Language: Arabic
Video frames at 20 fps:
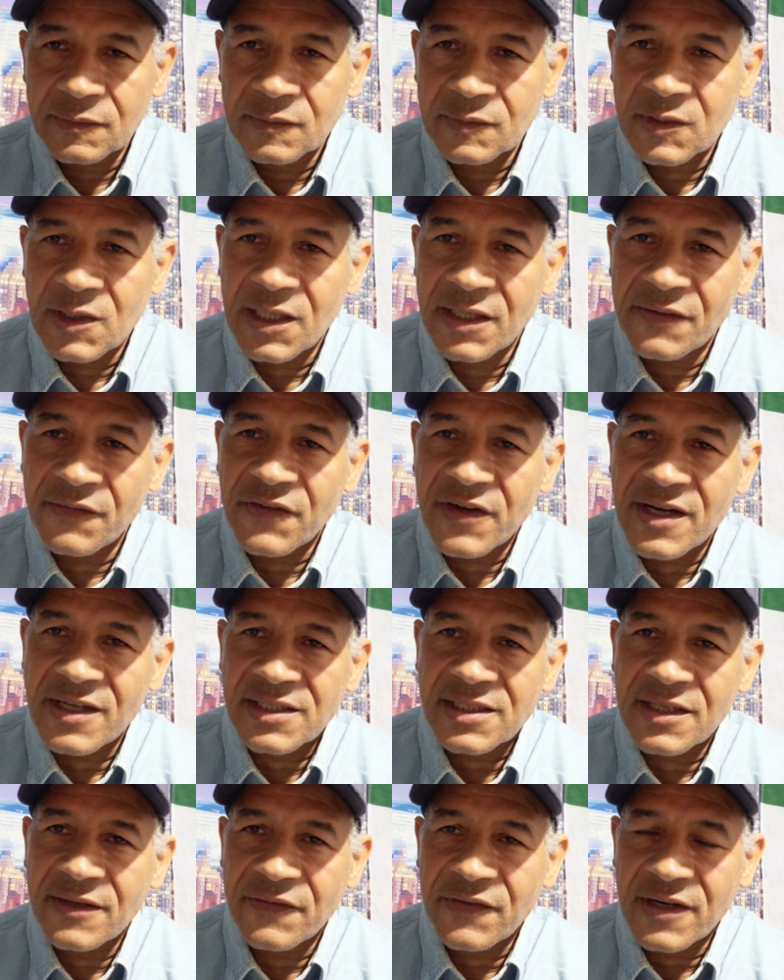كانوا
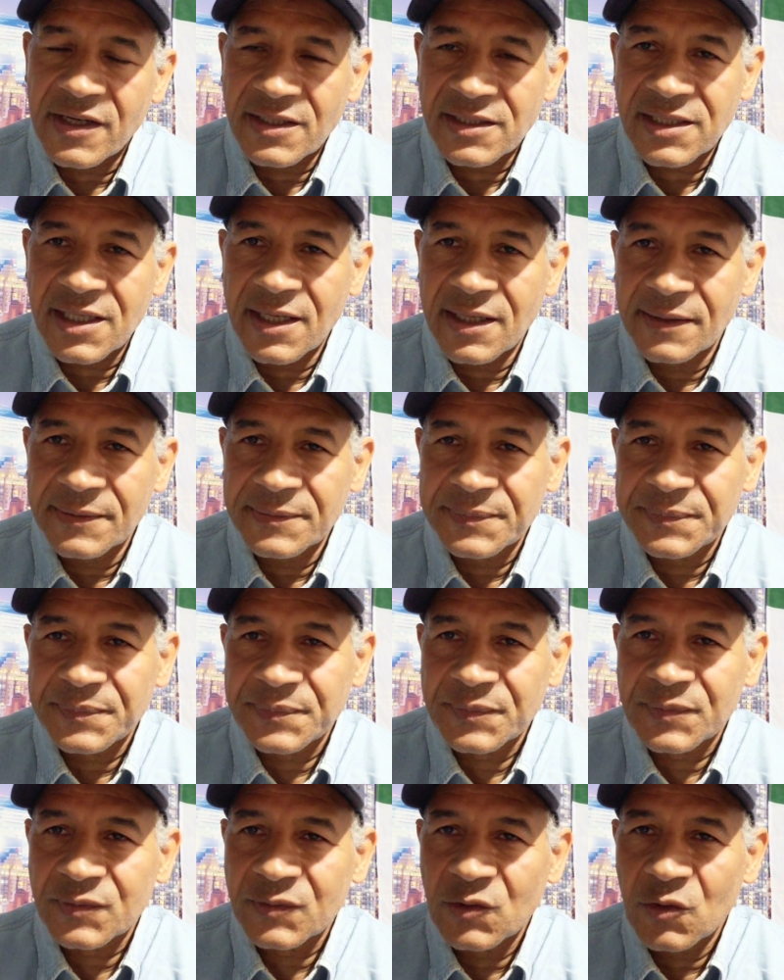فرنسا فرنسا
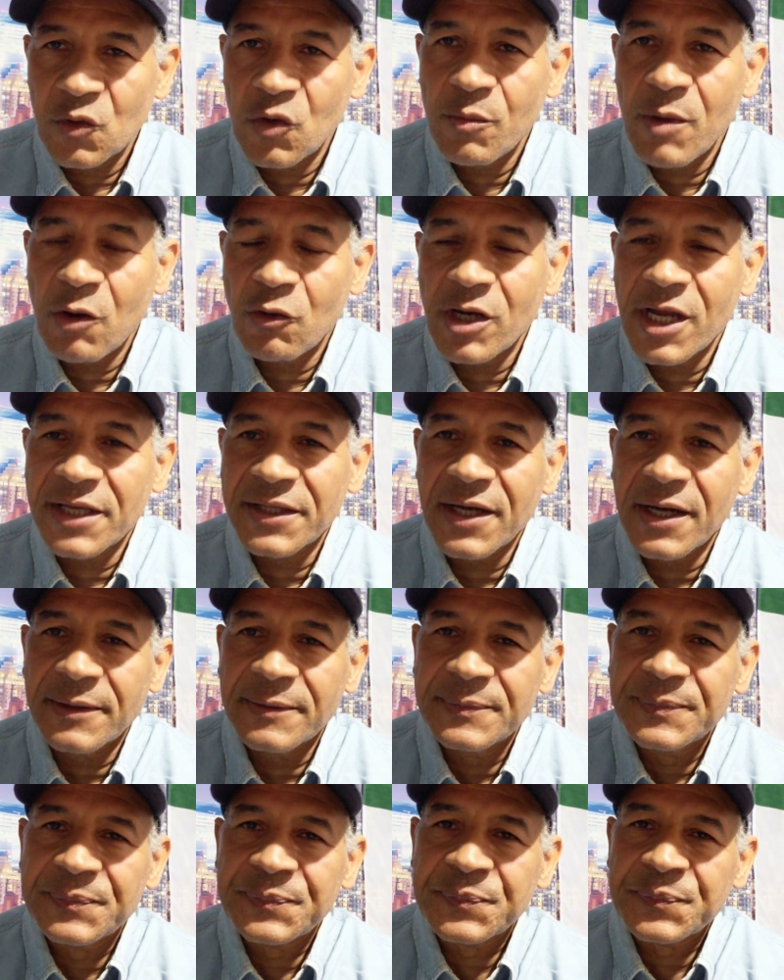هما ولادها
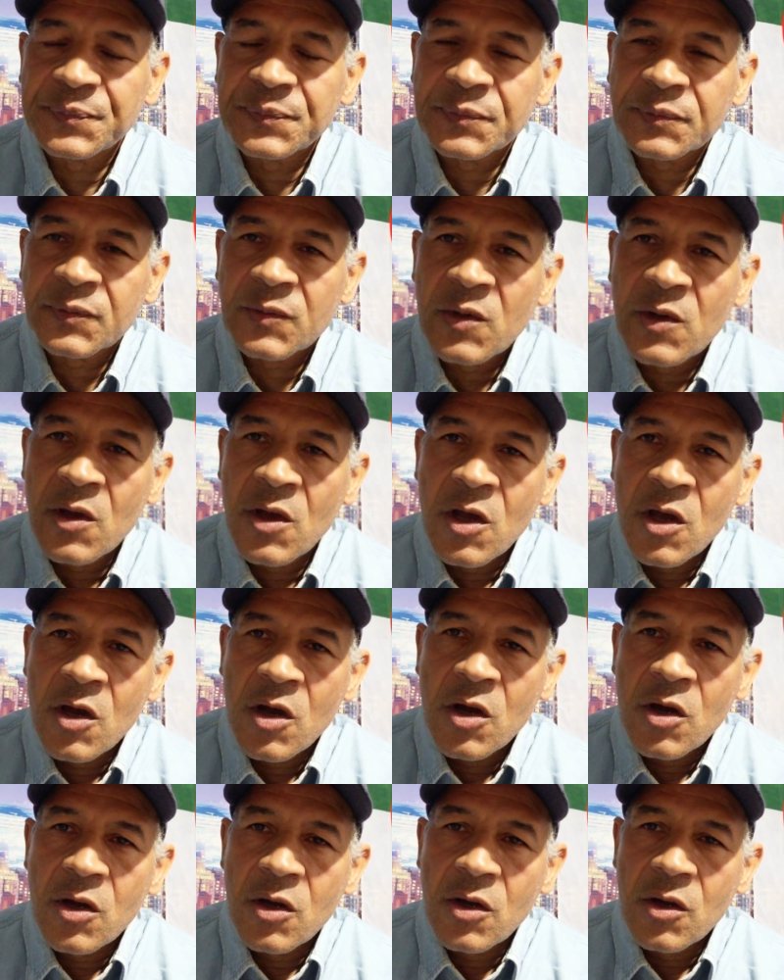
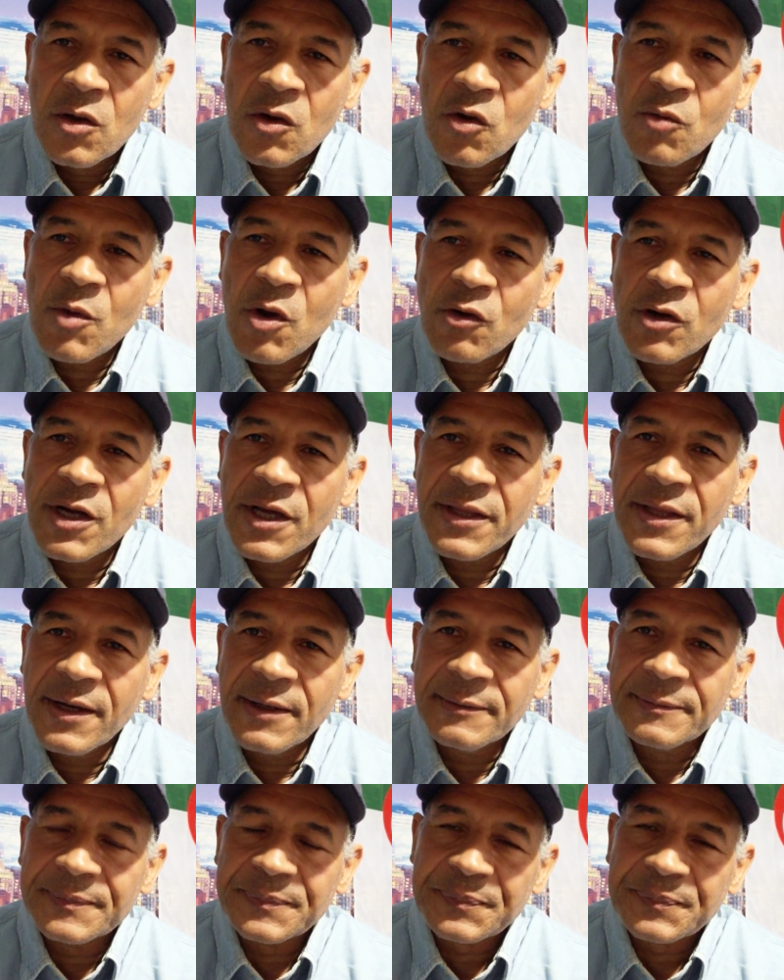هما ولادها